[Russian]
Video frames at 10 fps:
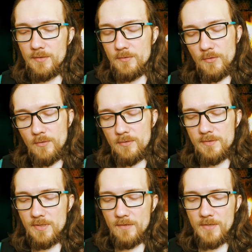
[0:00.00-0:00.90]
Но
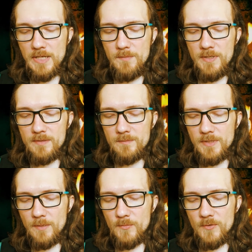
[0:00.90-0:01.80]
со временем
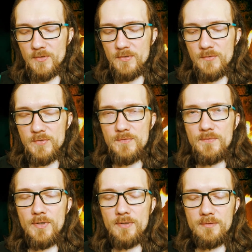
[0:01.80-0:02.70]
я много
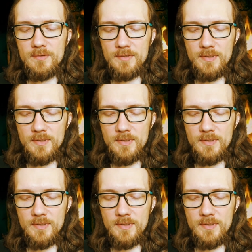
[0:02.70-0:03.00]
усвоил.